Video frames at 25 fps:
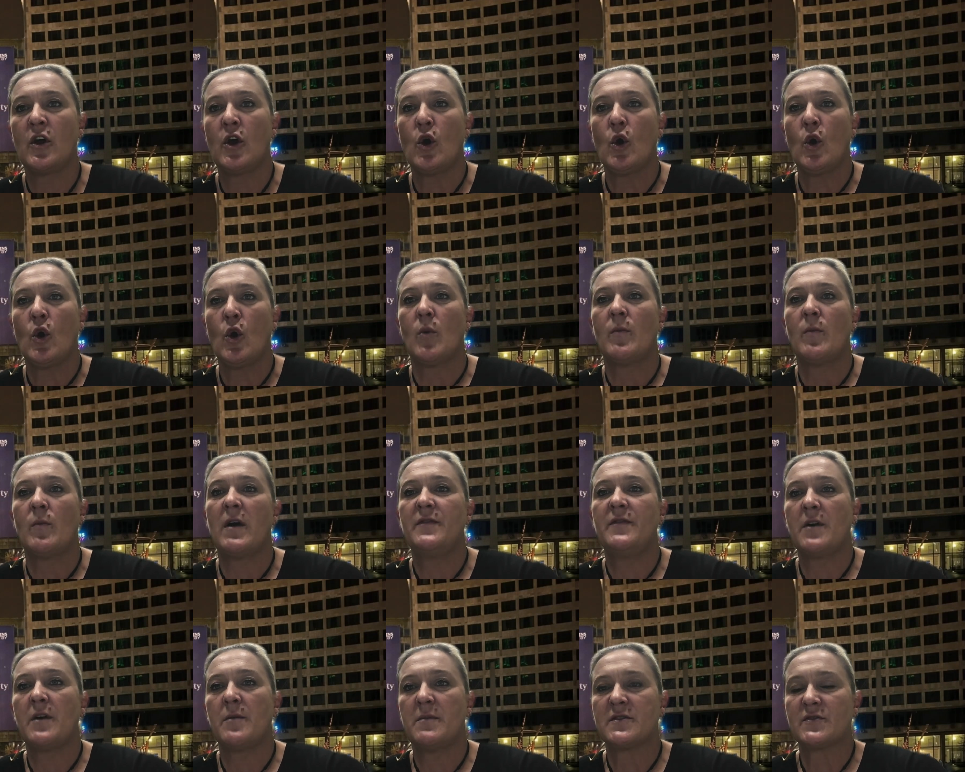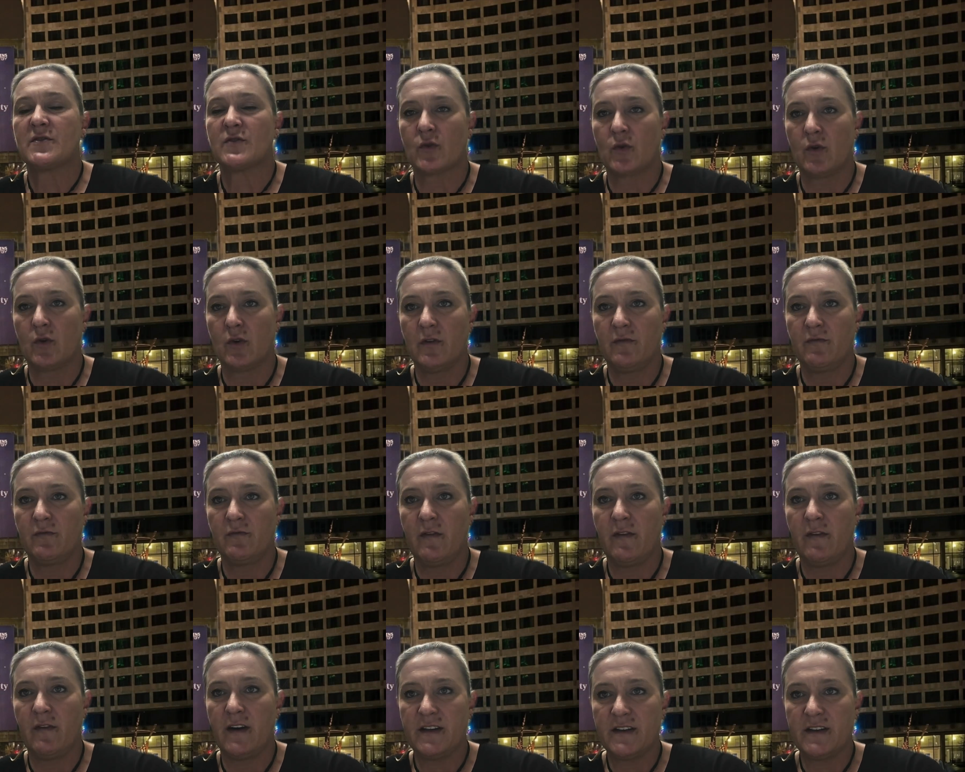um einfach mal zu gucken,
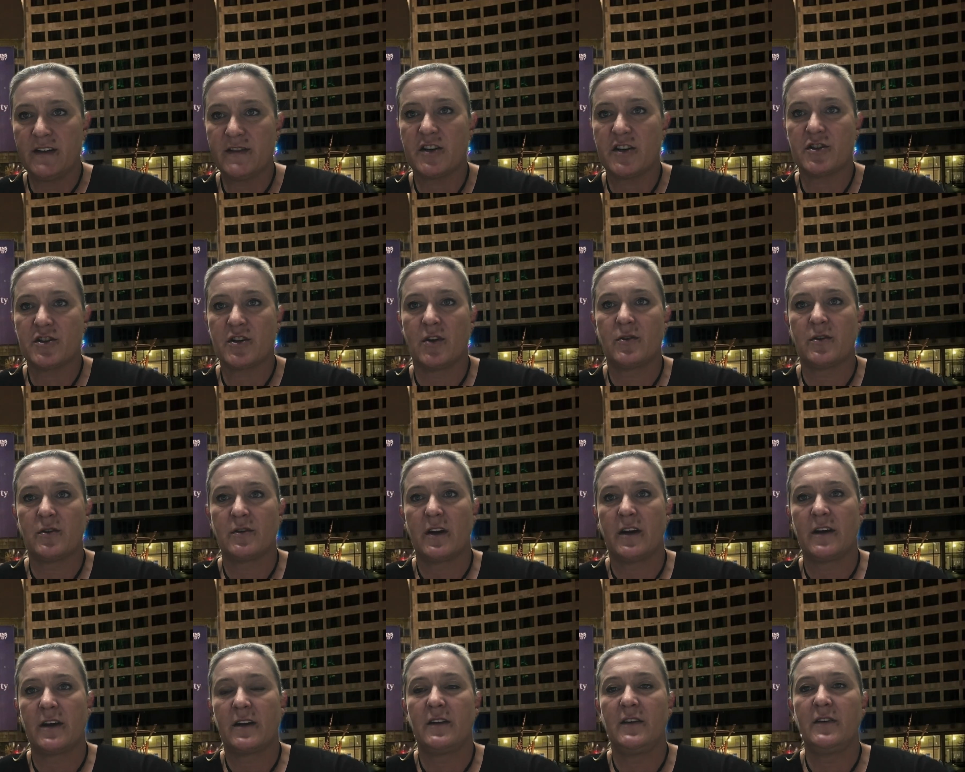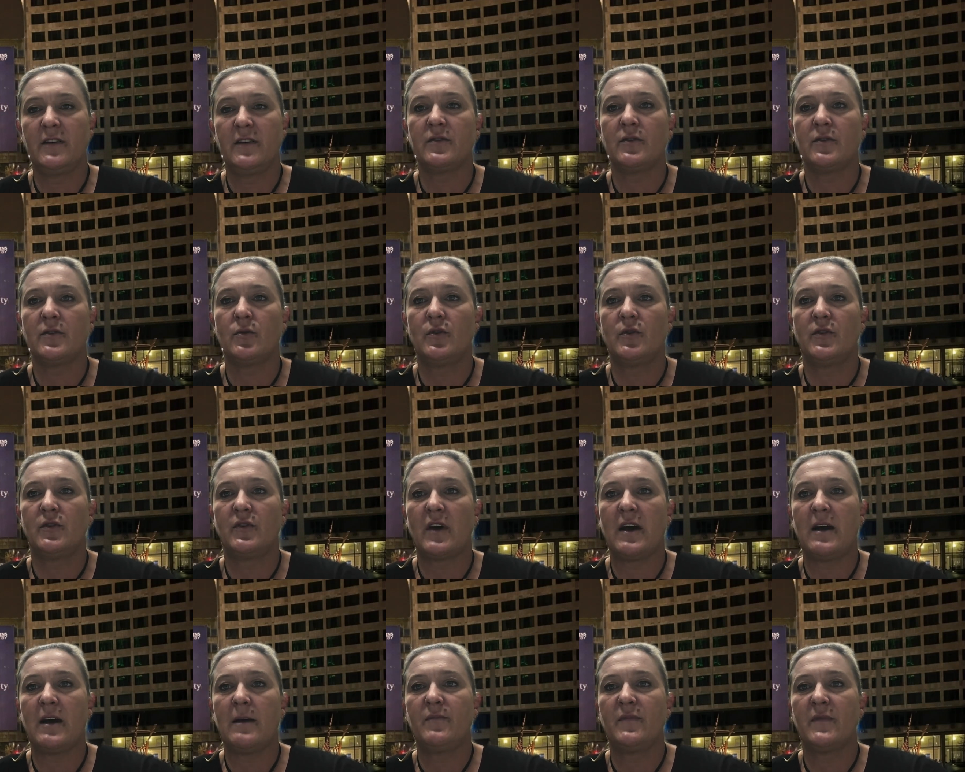wie weit ist der Standort eigentlich und
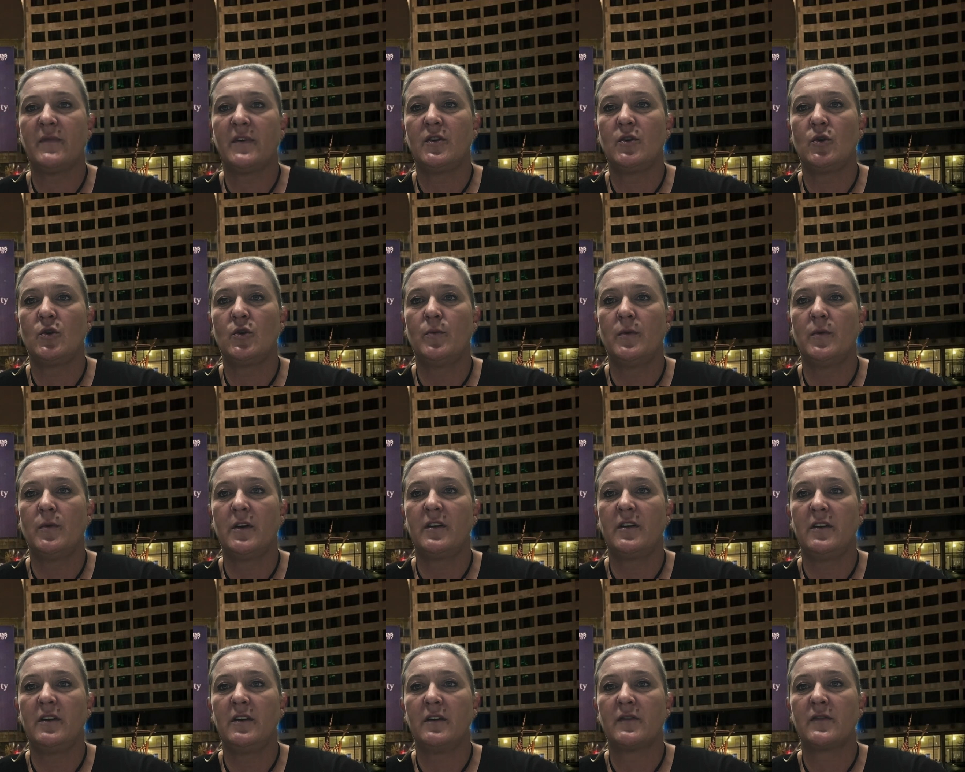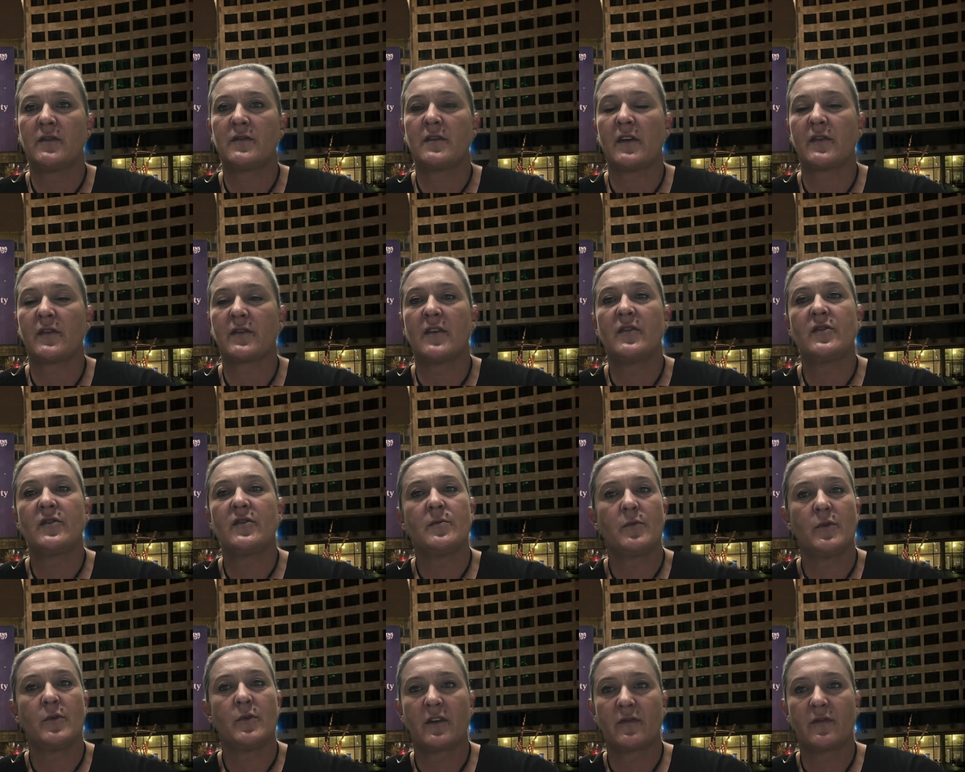haben dann über dies, das
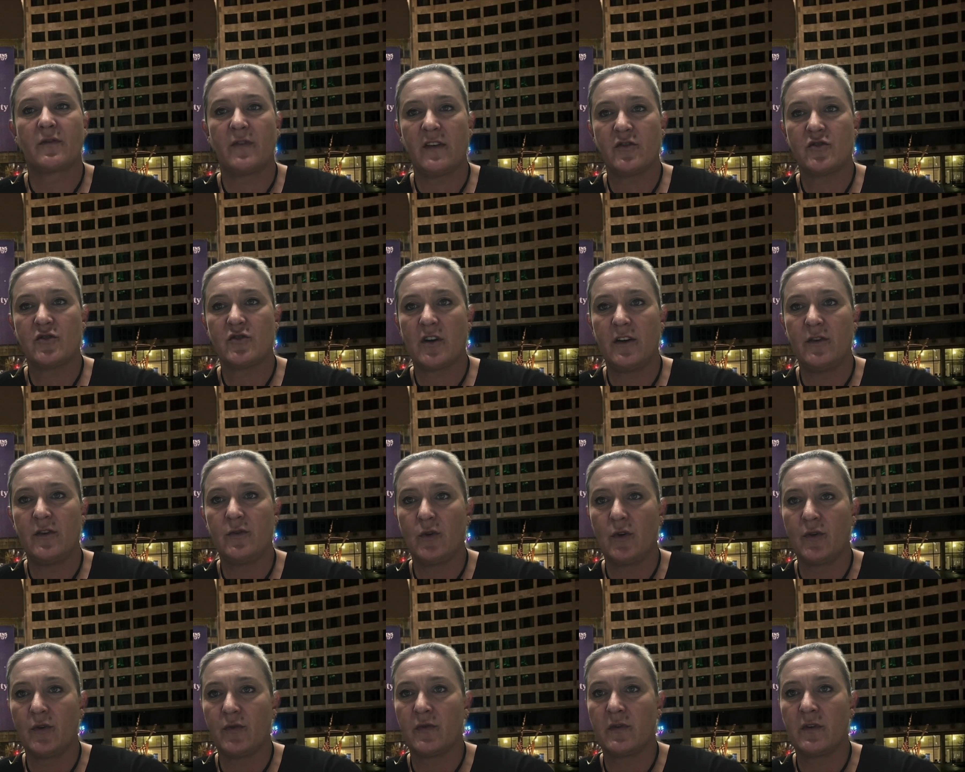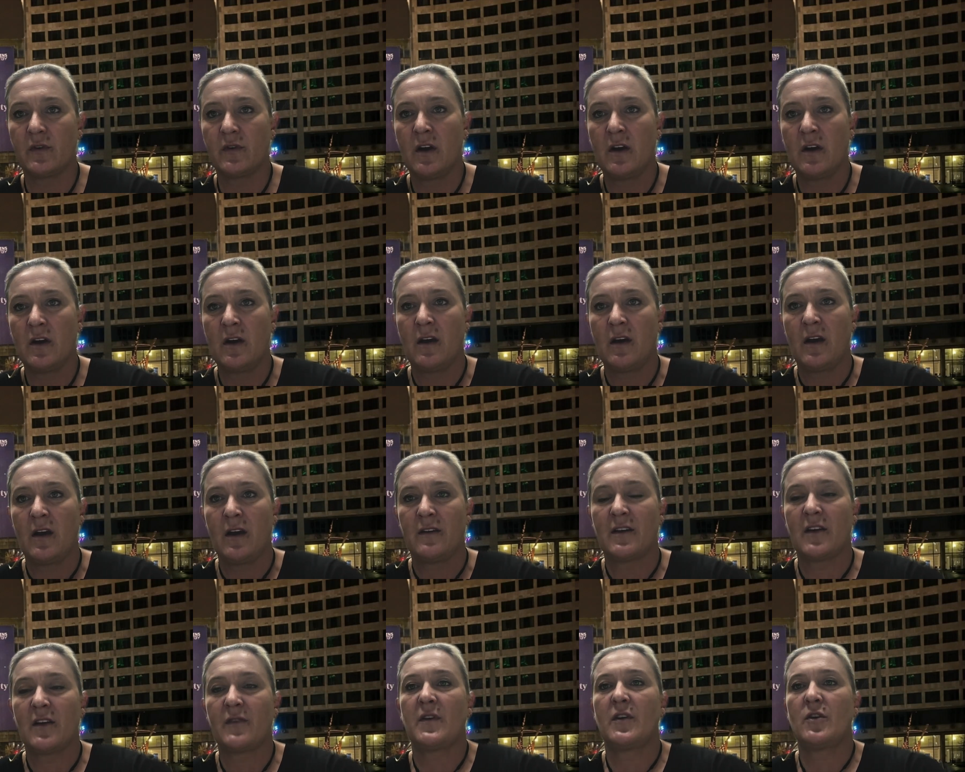ganze Projekt feststellen dürfen,
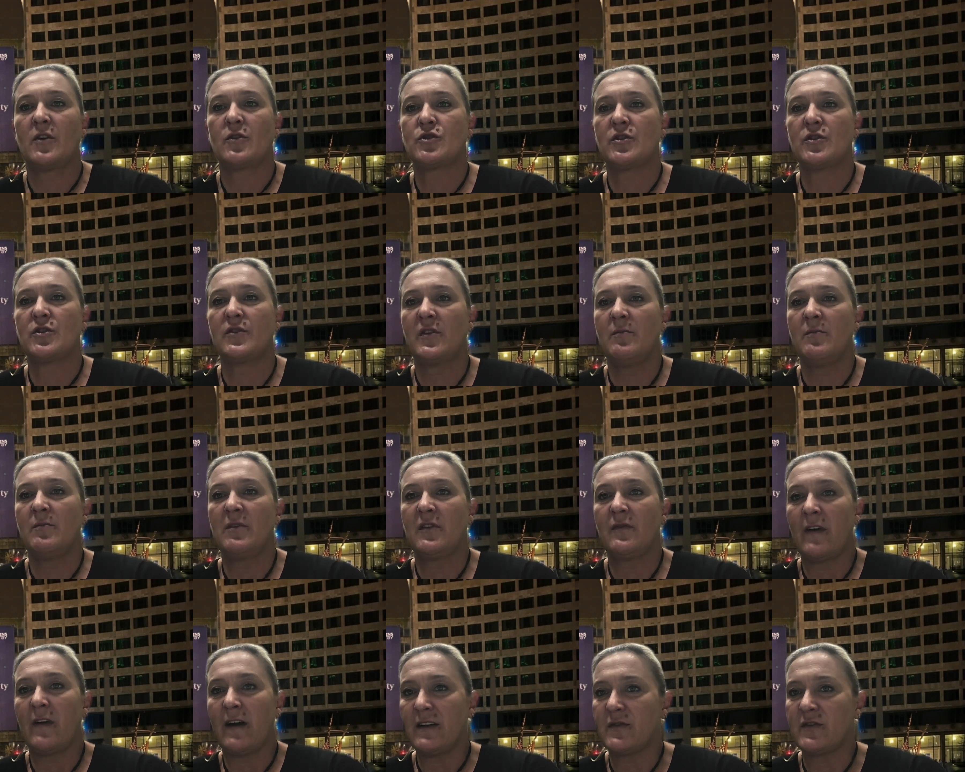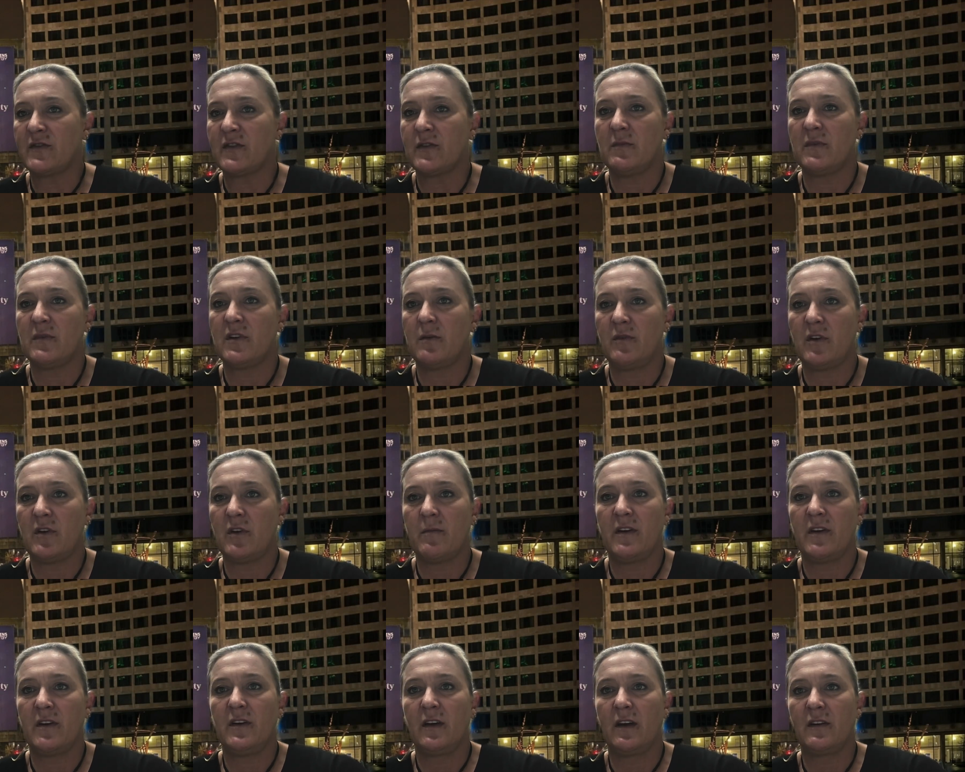dass wir doch schon ziemlich weit sind mit dem
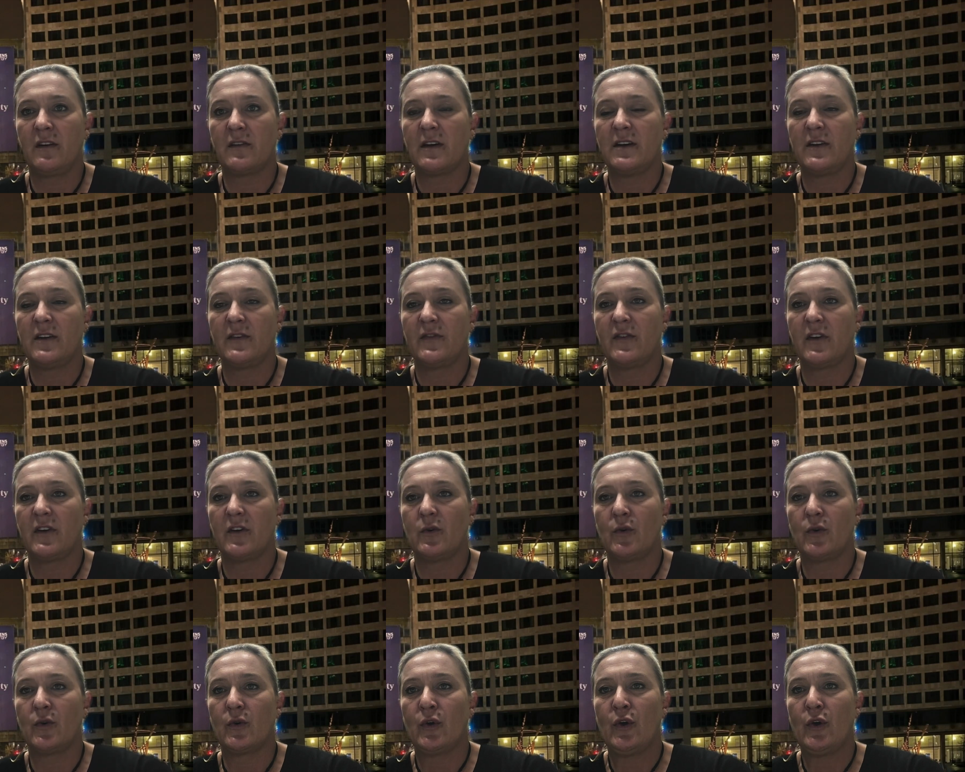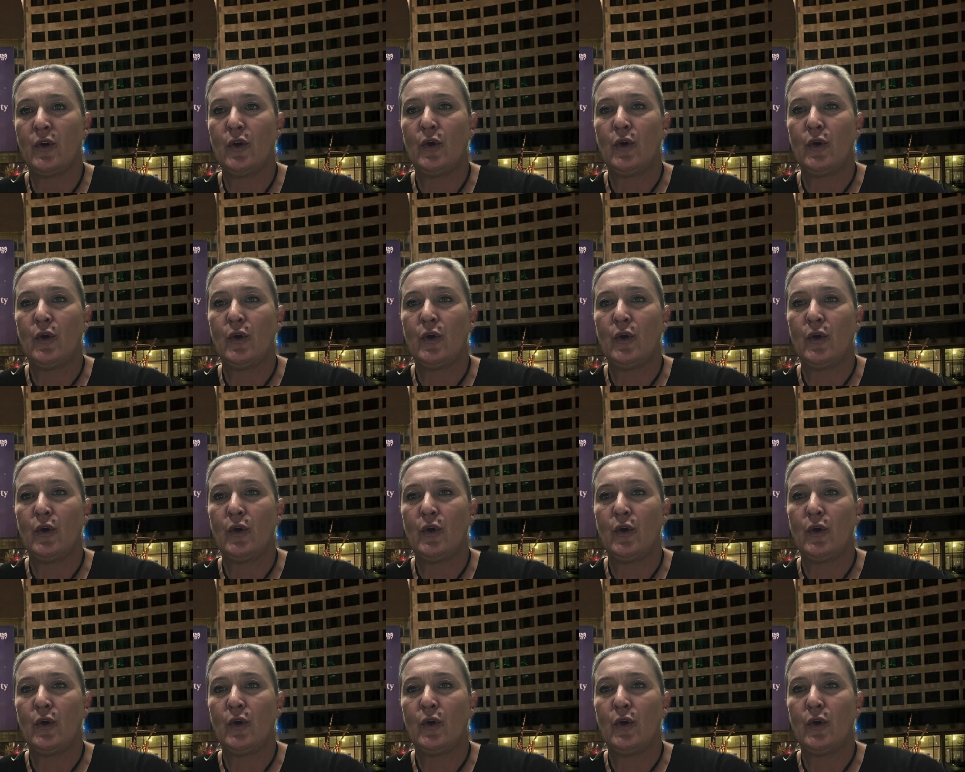Thema Digitalisierung.